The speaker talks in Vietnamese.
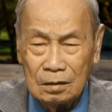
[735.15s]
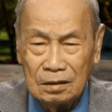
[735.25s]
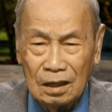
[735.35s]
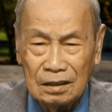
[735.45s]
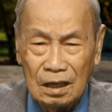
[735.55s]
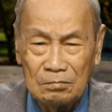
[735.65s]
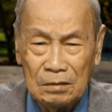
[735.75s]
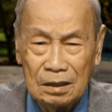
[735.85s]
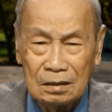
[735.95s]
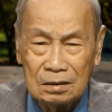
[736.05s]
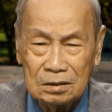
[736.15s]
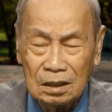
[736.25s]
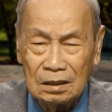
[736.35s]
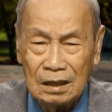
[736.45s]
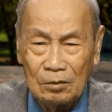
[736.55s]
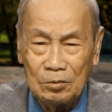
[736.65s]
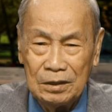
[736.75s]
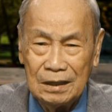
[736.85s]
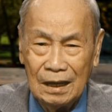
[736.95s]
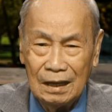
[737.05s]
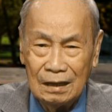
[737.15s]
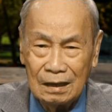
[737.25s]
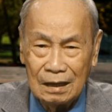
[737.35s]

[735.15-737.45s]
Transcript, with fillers: nhân dân mình rất là quý giá.